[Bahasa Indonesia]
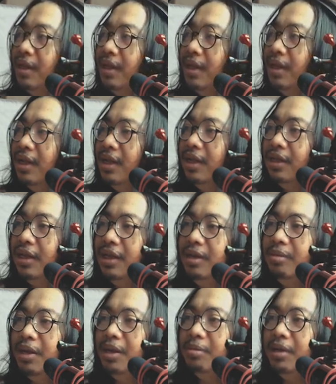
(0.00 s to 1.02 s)
nah,
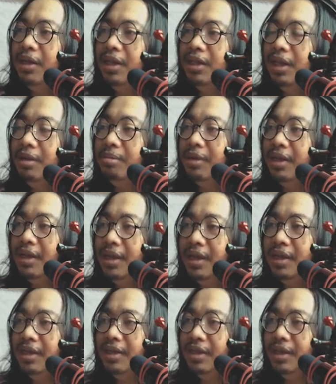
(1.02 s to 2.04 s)
jadi bagaimana
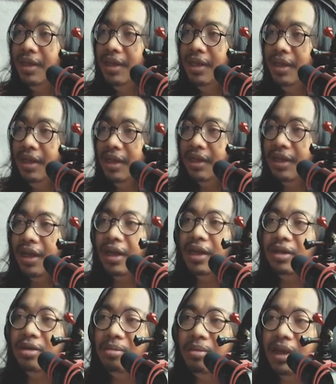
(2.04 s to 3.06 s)
treatmentnya di sini kita
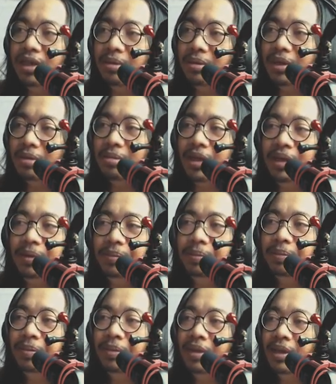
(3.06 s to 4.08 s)
akan coba sama-sama
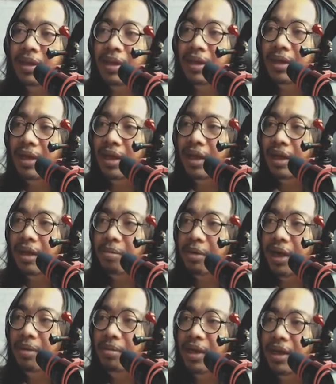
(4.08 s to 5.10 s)
nah
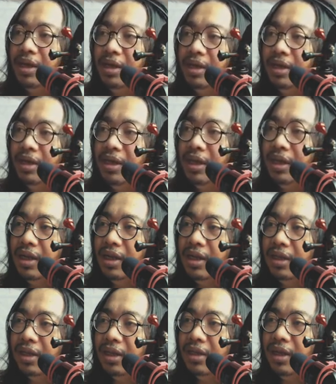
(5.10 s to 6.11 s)
pertama eh,
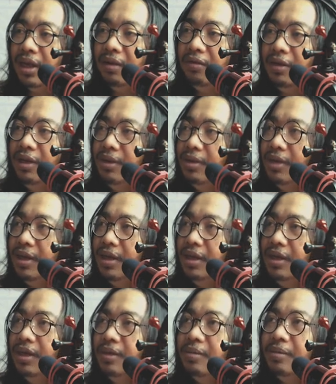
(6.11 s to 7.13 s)
kita select
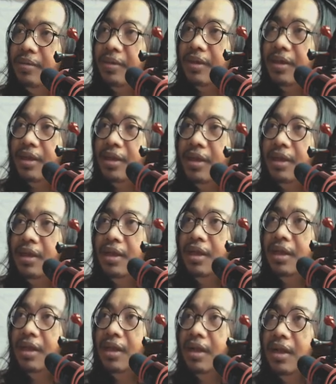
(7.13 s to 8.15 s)
videonya
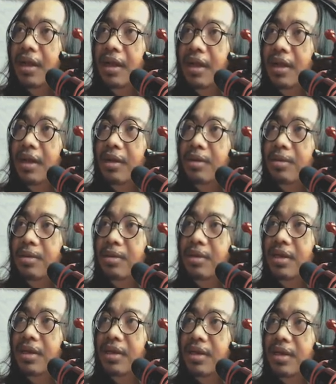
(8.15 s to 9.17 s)

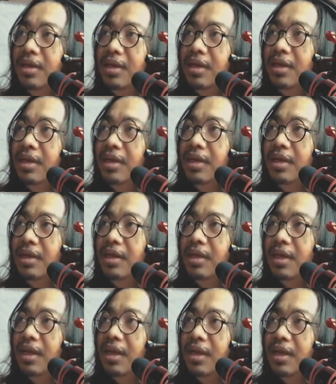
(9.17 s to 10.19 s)
lalu di sini
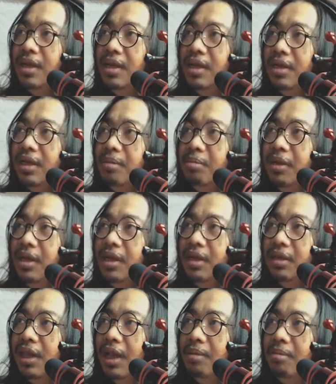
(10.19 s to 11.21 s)
eh, kita pilih
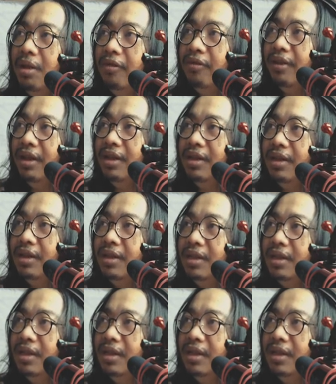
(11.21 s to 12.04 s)
tab effect